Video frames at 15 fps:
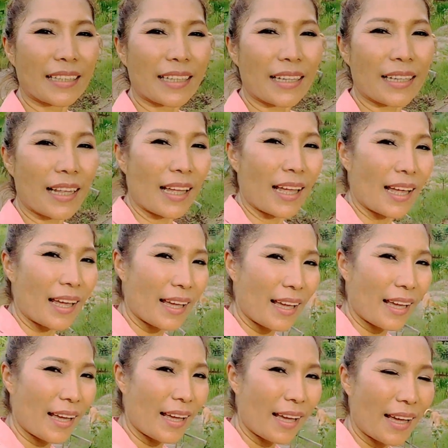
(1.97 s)
แทนแท
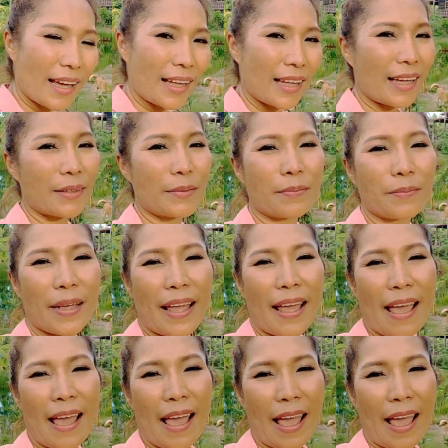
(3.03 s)
นแม่